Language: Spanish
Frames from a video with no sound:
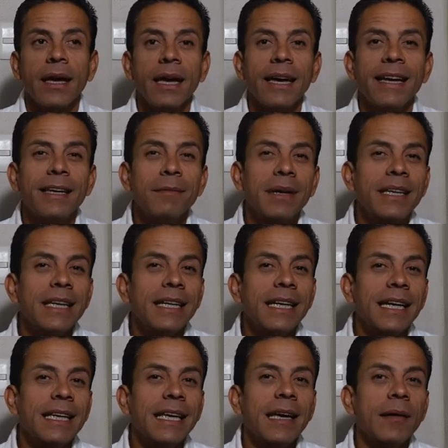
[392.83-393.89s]
Eh,
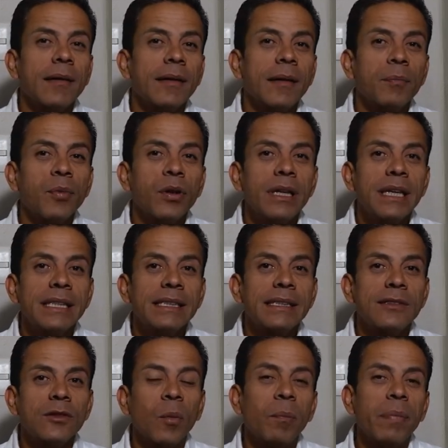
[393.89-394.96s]
imagina que,
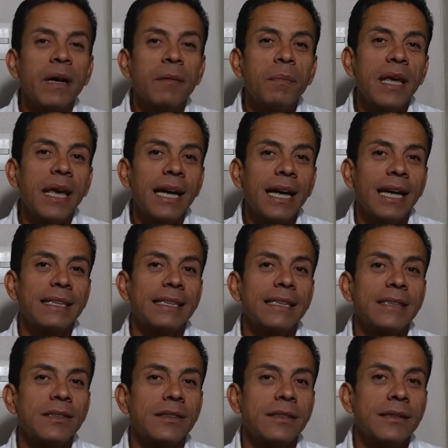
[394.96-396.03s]
puedes romper
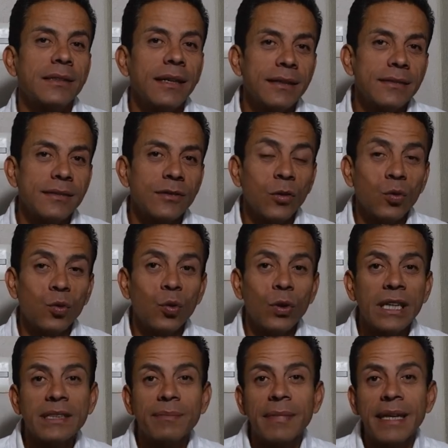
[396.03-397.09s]
viejas
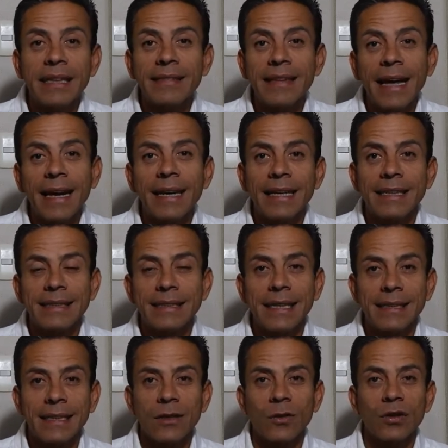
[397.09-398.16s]
estructuras mentales
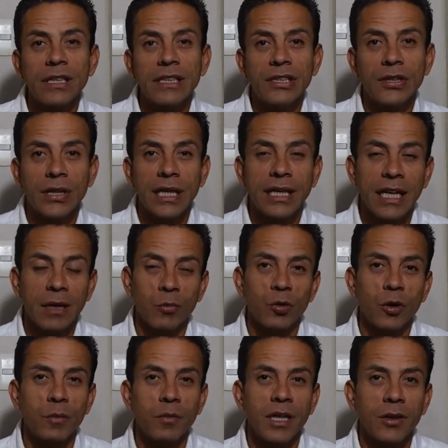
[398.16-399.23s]
que te condicionan al
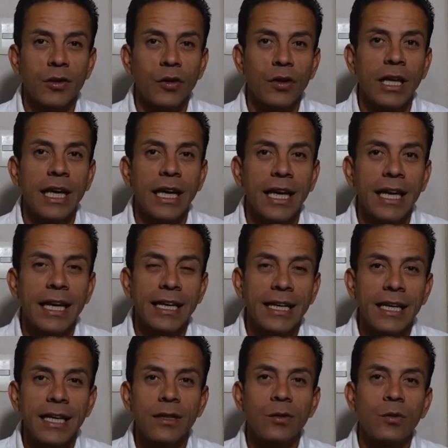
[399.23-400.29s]
movimiento de
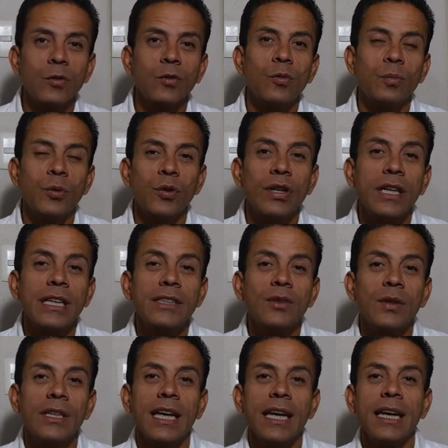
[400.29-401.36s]
elegir tu
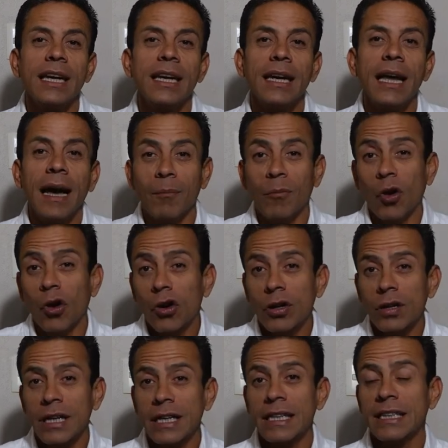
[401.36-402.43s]
progreso en el
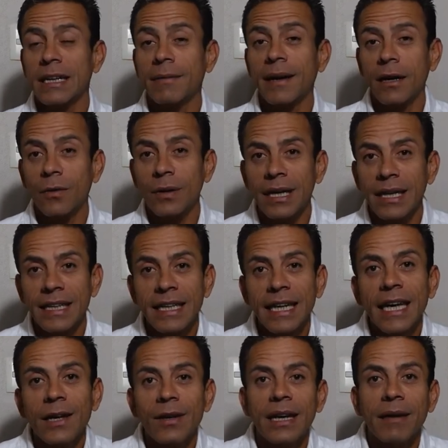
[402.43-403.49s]
amor, en el trabajo, en el
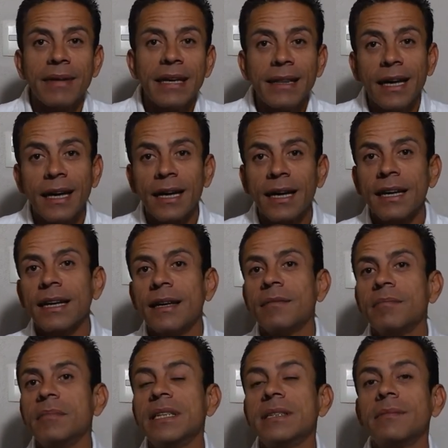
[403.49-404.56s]
dinero, en la vida
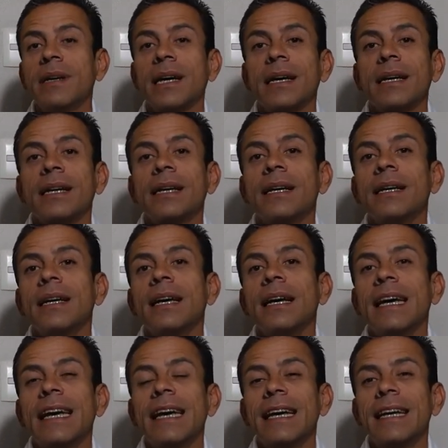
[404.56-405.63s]
misma.
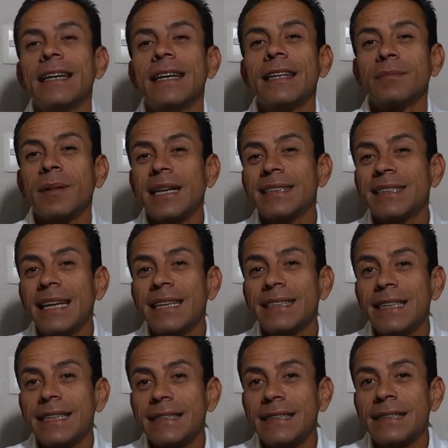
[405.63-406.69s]
Eh, las barras
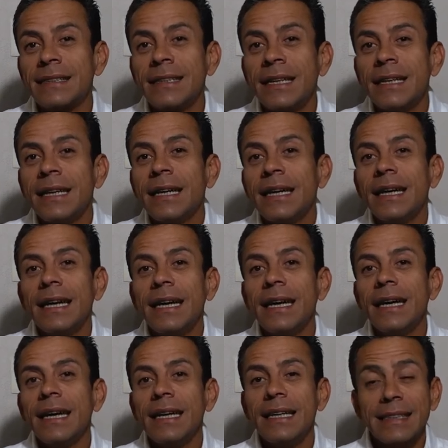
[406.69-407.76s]
access
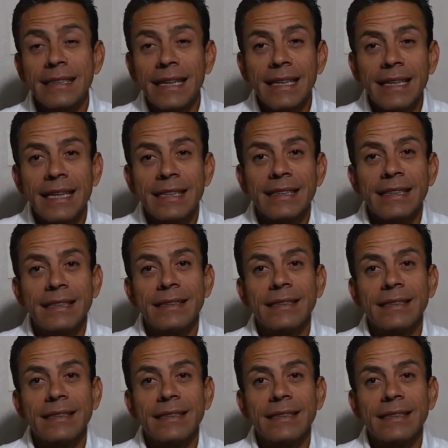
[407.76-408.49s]
eh, están,